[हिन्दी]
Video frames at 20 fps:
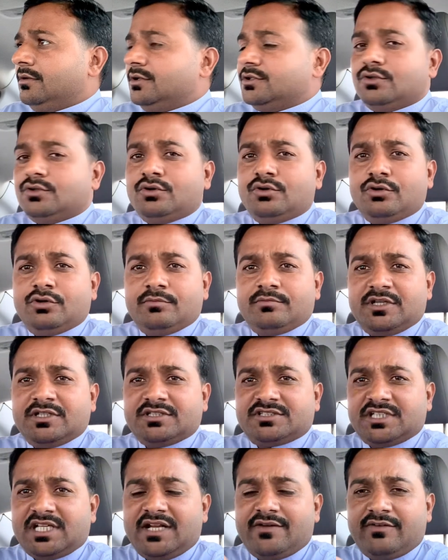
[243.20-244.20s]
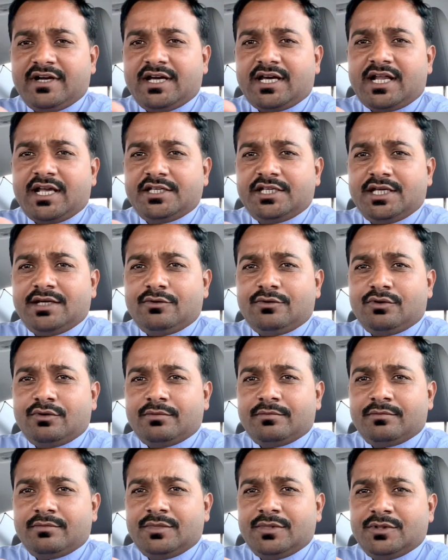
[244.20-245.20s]
जो शेल्फ वगैरह ये वो
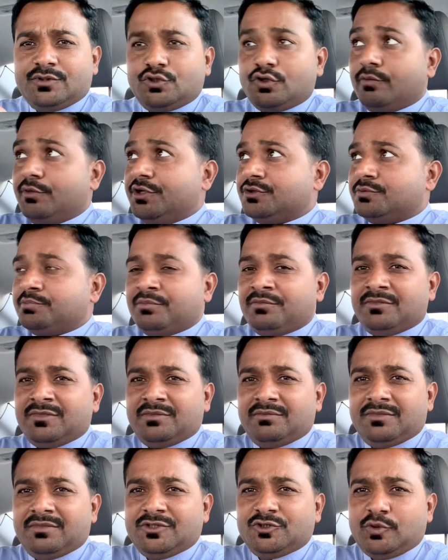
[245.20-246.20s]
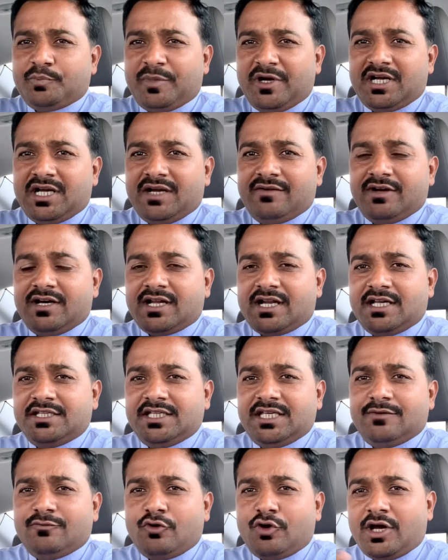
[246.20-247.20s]
जो भी जो पंखा वगैरह
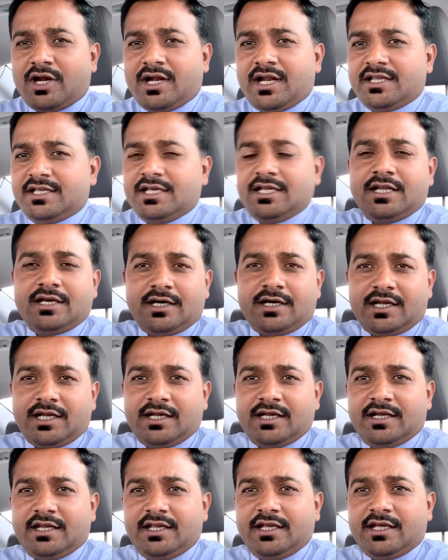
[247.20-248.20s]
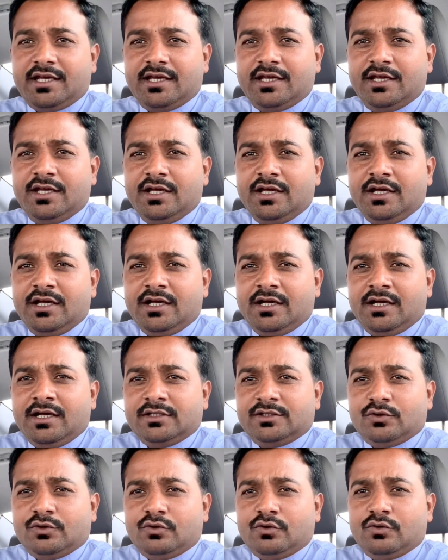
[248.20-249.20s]
ये वो करना ये लगाना है ठीक है
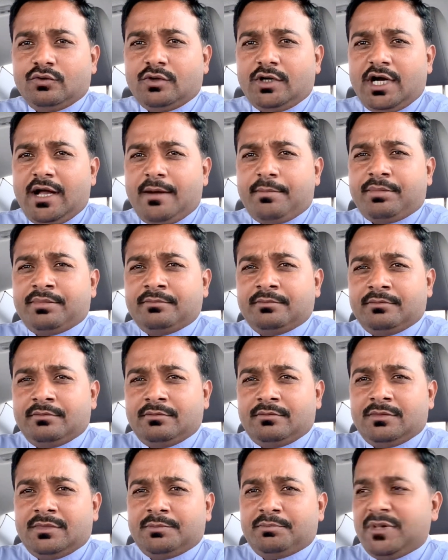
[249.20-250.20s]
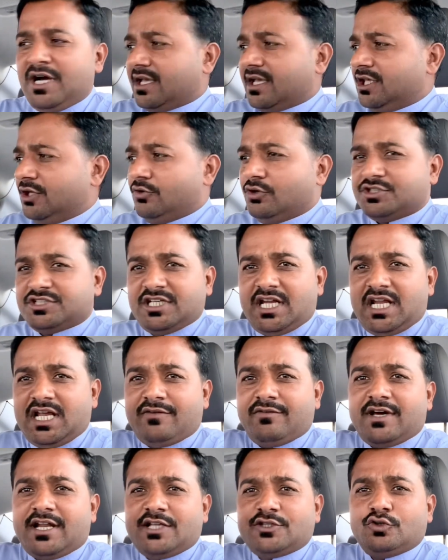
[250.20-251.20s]
तो आप बाकी वो चैनक
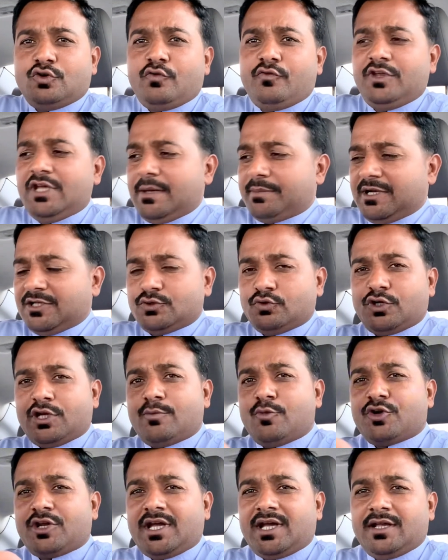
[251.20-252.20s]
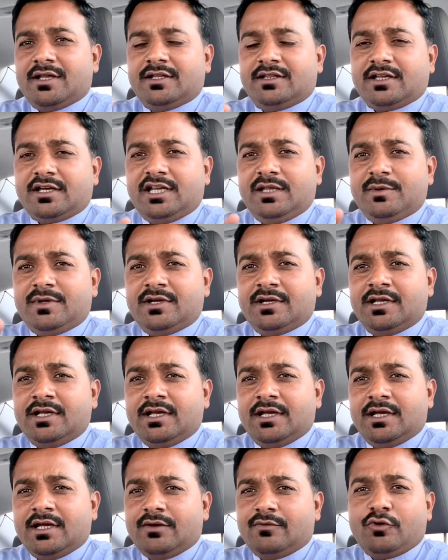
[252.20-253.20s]
वगैरह जो भी अपना छोटा मोटा है तकरीबन
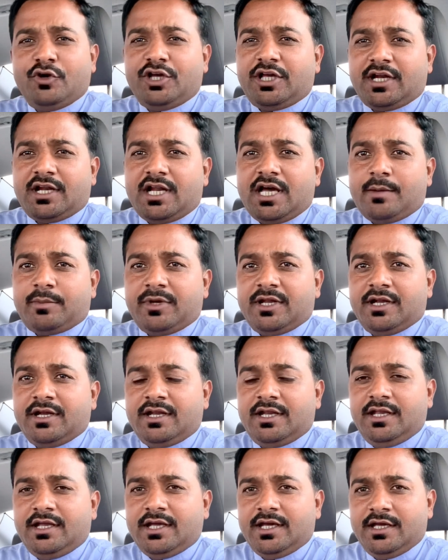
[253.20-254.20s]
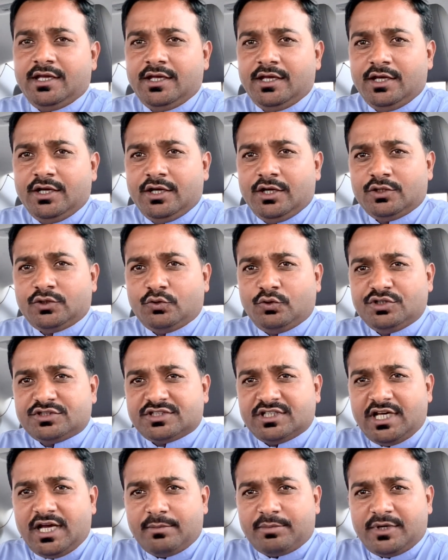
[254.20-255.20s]
वही करना आपने ठीक है तो
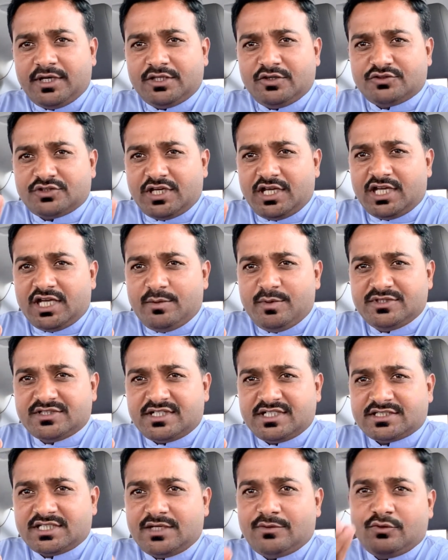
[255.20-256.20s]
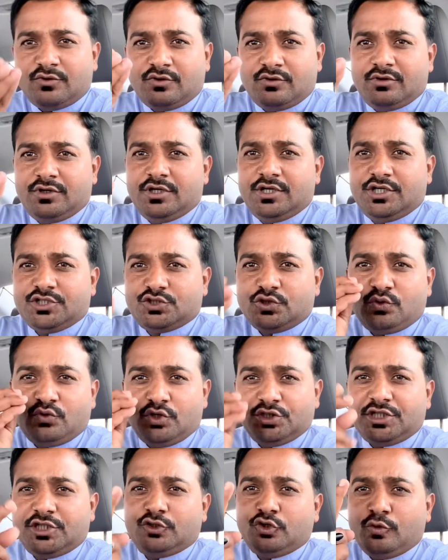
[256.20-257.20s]
इससे आपका जो चाय का बिजनेस है वो शुरू
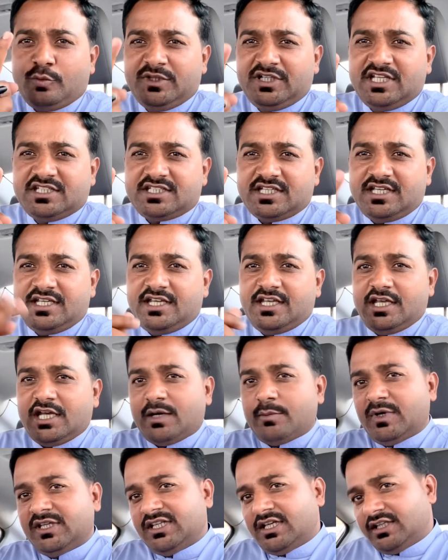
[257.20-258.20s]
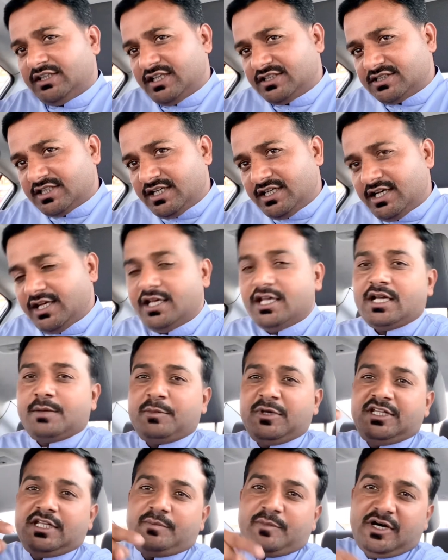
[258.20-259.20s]
हो जाए दो बंदे चाहिए एक बंदा अंदर चाहिए एक
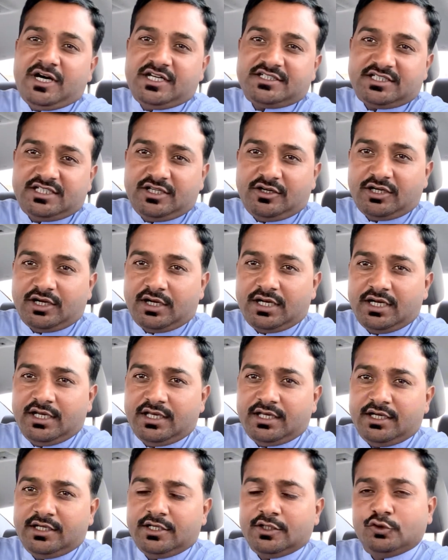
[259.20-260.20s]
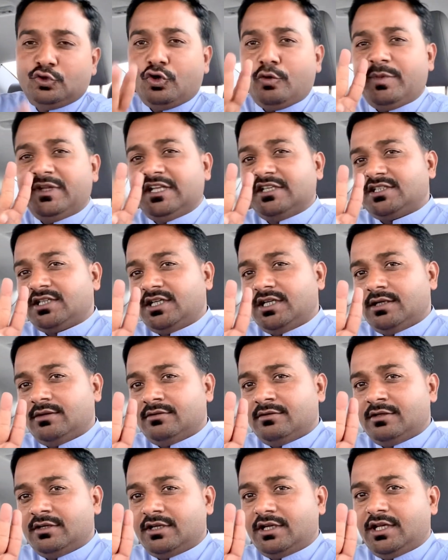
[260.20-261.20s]
बंदा बाहर चाहिए ऑर्डर लेने के लिए दो बंदे चाहिए
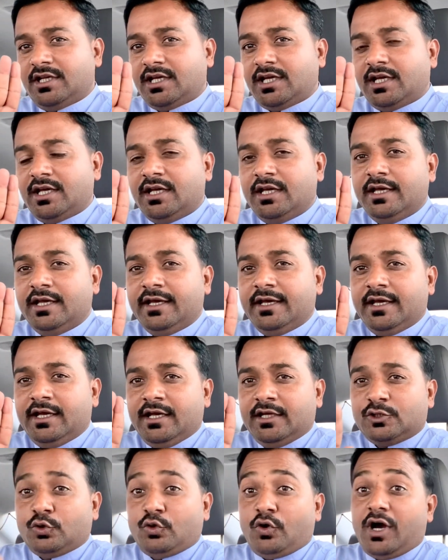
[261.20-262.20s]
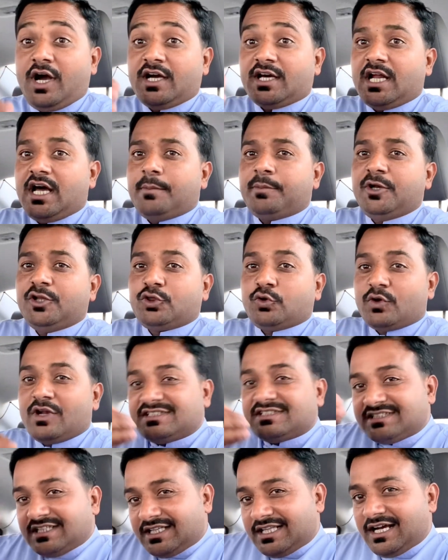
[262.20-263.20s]
ठीक है तो अगर आपने थोड़ा
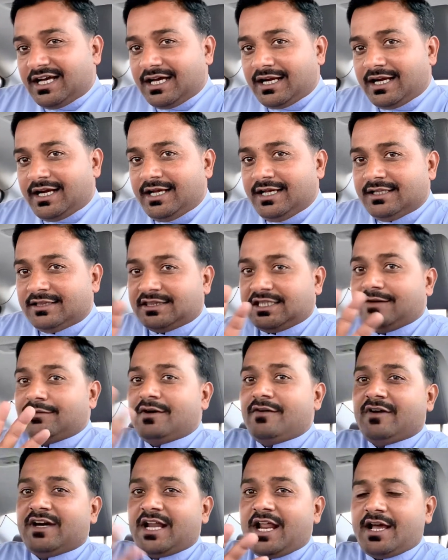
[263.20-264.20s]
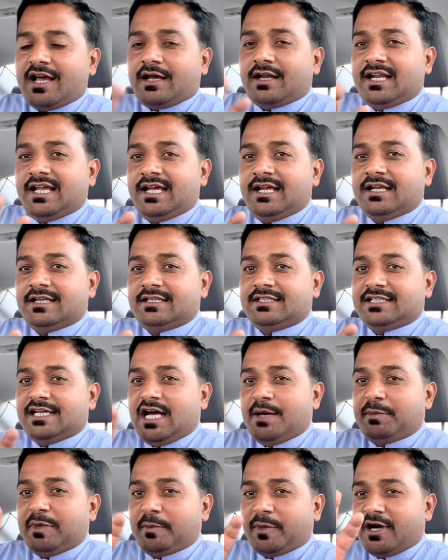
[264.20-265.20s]
ज्यादा करना है तवा वगैरह रखना है
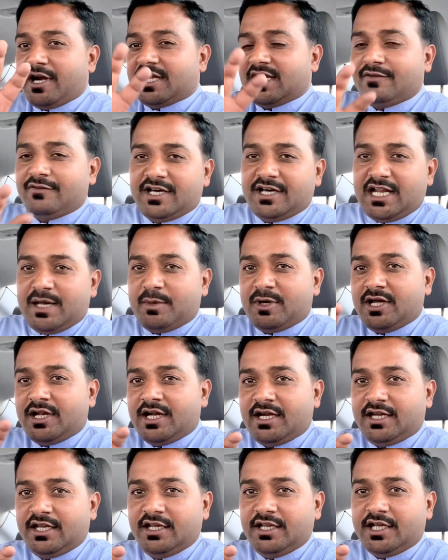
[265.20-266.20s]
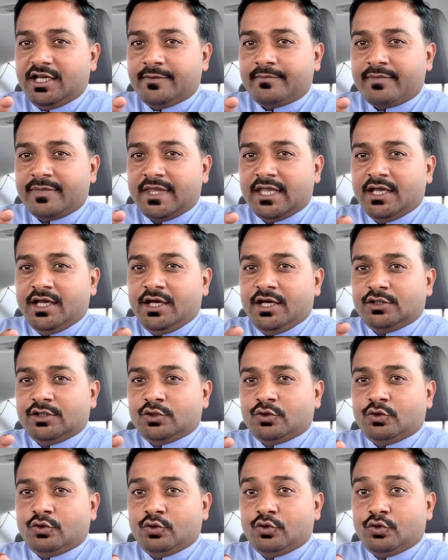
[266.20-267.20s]
यहाँ पे पराठा वगैरह बनाना है ठीक है तो